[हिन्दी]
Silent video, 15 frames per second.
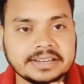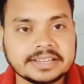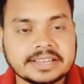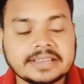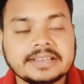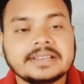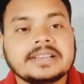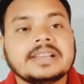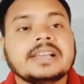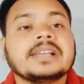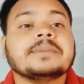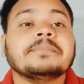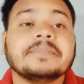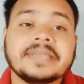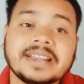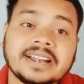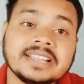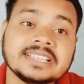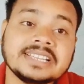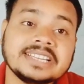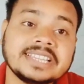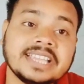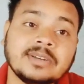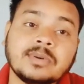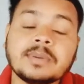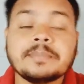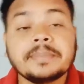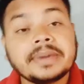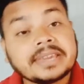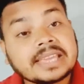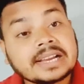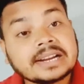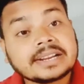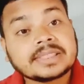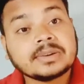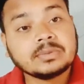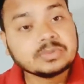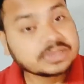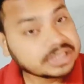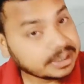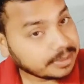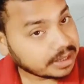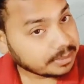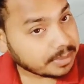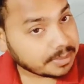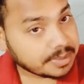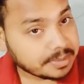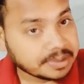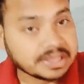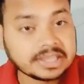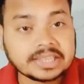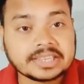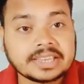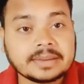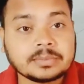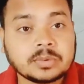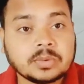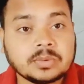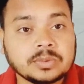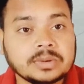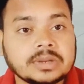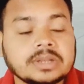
ठीक है मेरा रिजल्ट क्या हुआ मैं क्या करता हूँ उसके बारे में भी बता देंगे आपको